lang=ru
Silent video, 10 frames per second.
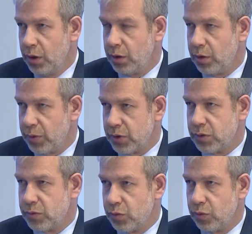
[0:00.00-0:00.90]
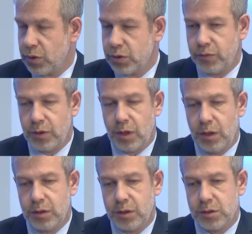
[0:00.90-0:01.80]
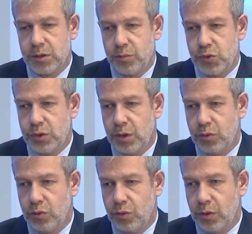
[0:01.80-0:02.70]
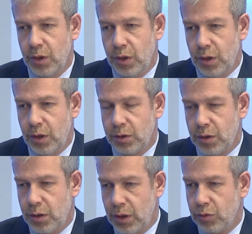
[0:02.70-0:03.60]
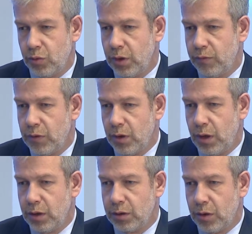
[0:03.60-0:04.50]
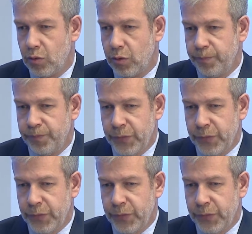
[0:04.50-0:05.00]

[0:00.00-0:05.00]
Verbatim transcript: Это прежде всего наша федеральная трасса М4 «Дон», это ряд других федеральных дорог.